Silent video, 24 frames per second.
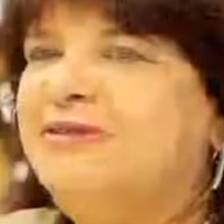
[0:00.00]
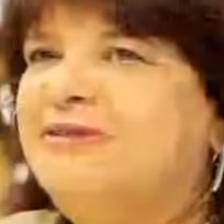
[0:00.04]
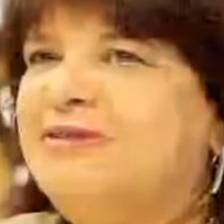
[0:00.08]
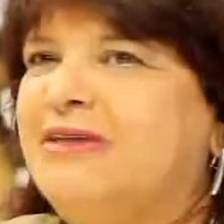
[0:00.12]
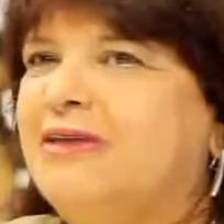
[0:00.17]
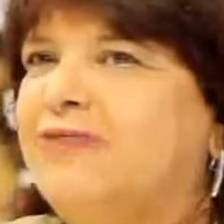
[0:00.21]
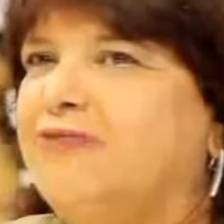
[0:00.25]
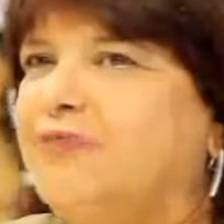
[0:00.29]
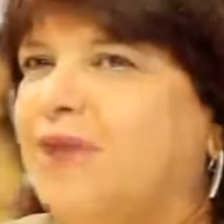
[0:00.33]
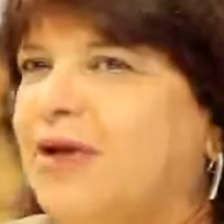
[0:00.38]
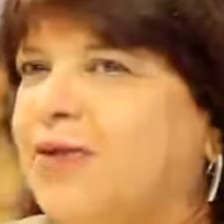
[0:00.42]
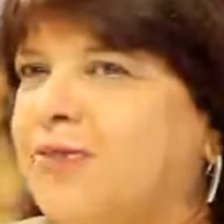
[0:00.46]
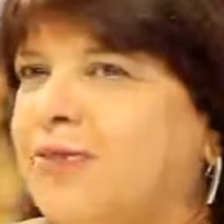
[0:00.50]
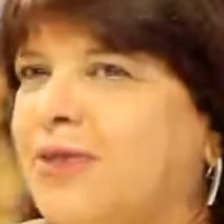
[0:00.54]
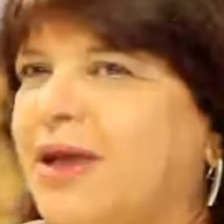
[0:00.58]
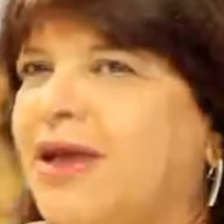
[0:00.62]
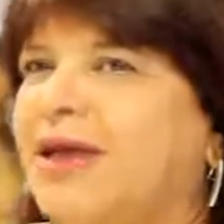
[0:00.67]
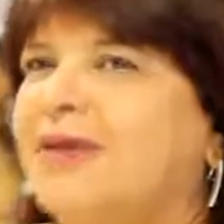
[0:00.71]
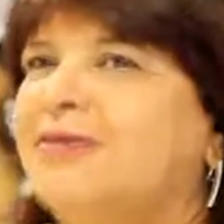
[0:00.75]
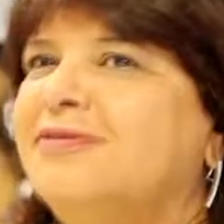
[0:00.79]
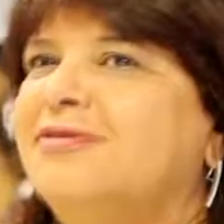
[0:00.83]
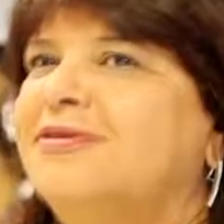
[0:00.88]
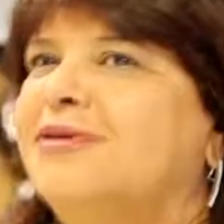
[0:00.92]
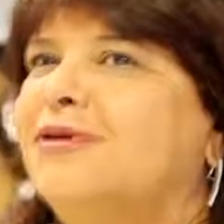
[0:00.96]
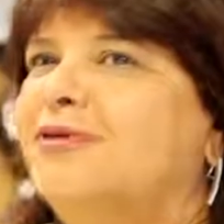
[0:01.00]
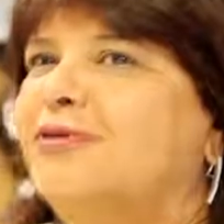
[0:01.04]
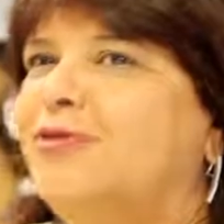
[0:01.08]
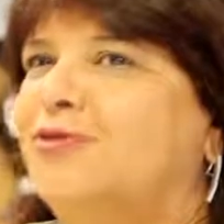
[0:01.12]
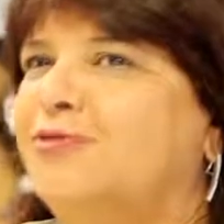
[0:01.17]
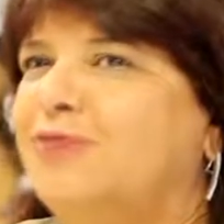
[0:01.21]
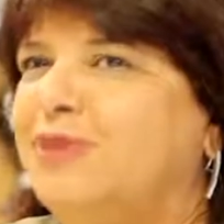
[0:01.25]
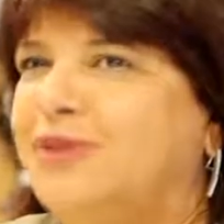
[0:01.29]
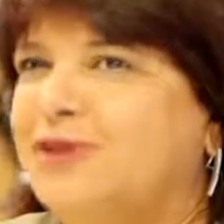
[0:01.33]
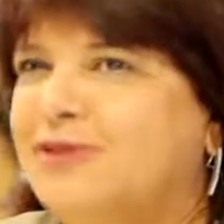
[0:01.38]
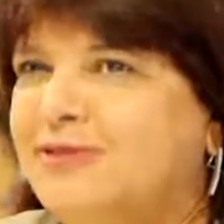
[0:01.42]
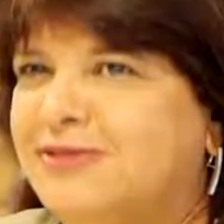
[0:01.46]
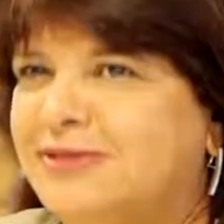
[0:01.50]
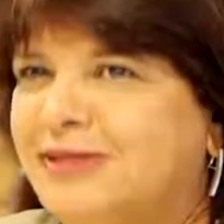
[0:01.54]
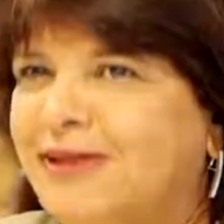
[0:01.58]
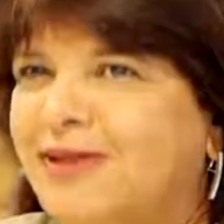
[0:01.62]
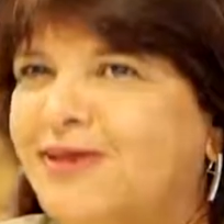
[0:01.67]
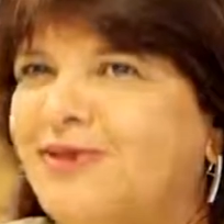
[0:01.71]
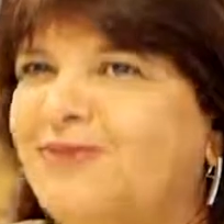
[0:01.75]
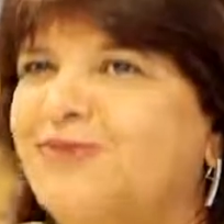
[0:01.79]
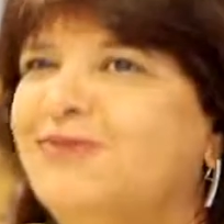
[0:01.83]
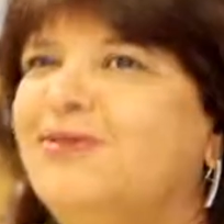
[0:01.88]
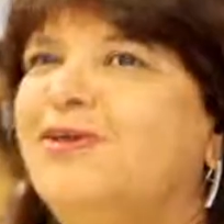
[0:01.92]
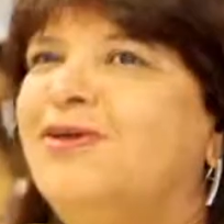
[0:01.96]
tinha farmácia,
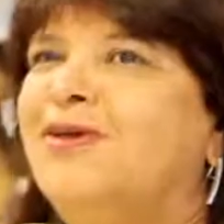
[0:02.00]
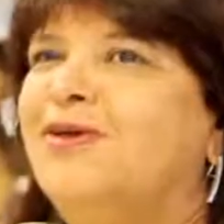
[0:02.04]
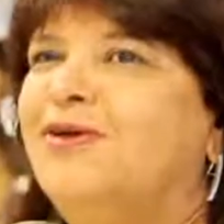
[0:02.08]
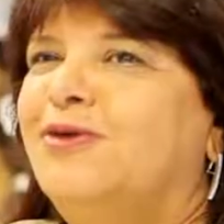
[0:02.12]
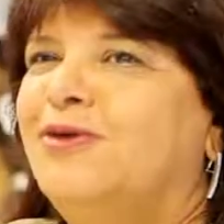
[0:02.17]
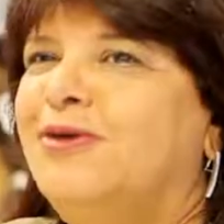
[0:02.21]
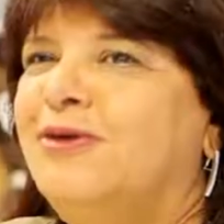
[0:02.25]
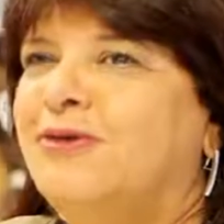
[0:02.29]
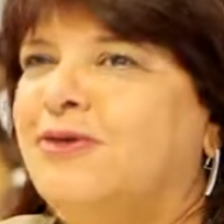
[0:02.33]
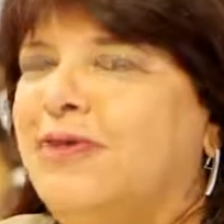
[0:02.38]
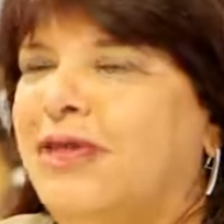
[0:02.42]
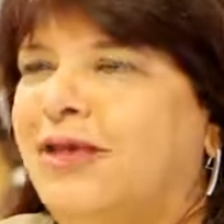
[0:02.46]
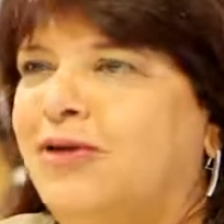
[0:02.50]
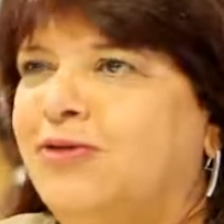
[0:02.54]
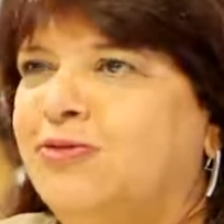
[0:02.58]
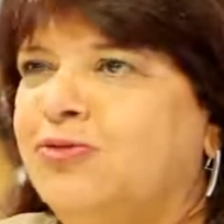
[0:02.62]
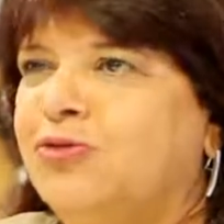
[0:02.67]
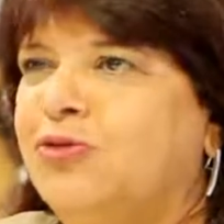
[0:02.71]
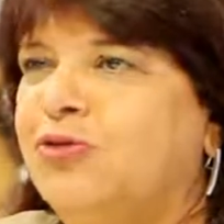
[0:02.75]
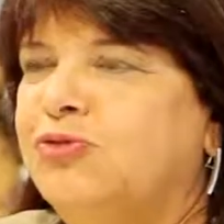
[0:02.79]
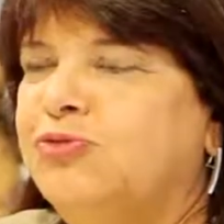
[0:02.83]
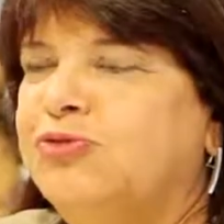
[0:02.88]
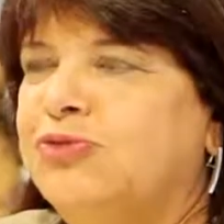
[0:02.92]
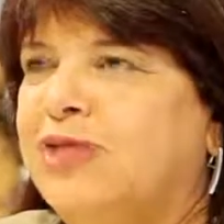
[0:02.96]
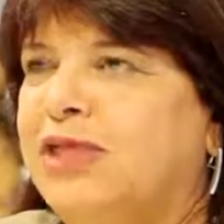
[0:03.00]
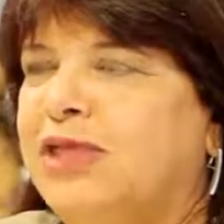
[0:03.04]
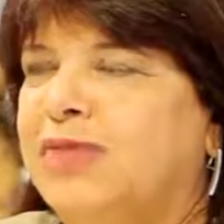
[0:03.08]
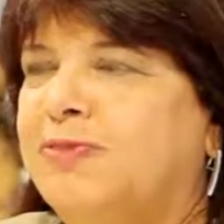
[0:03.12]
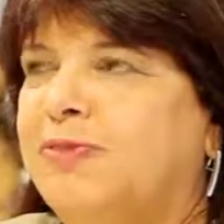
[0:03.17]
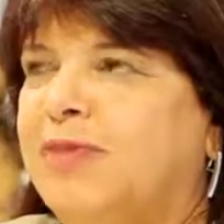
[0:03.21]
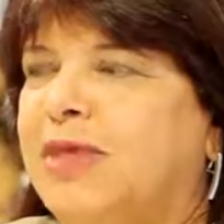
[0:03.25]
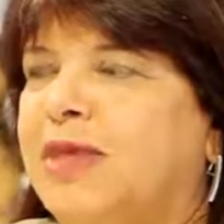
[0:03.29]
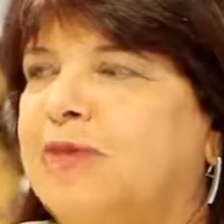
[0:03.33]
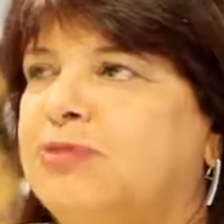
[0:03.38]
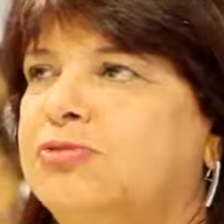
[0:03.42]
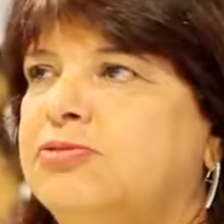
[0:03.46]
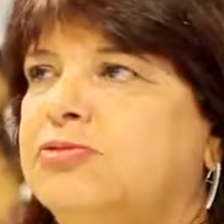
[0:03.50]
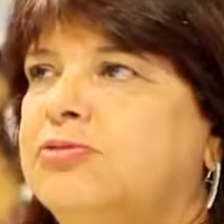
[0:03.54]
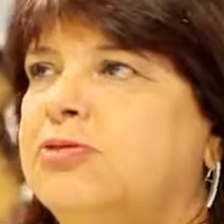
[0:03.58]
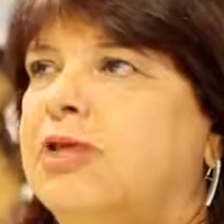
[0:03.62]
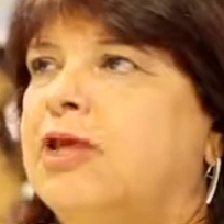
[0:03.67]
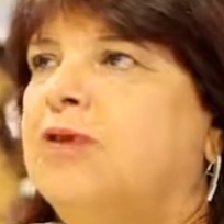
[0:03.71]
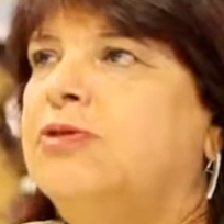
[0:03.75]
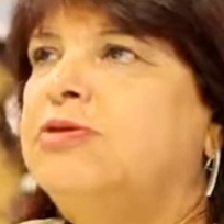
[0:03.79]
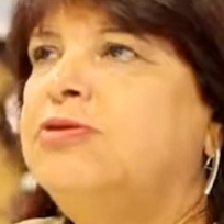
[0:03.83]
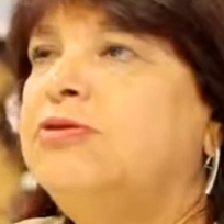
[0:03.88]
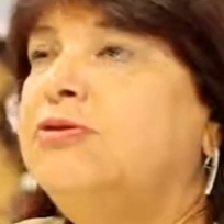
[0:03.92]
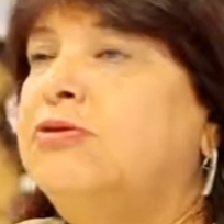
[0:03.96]
confecção, é um novo segmento.
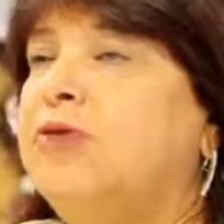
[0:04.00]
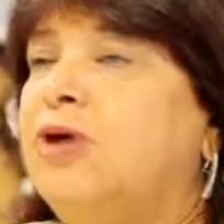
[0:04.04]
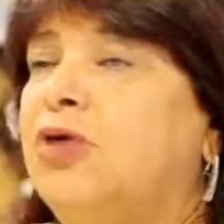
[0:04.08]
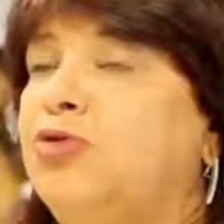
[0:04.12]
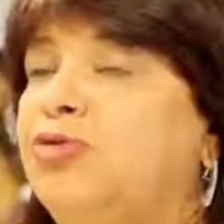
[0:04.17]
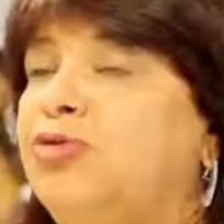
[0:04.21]
É, não é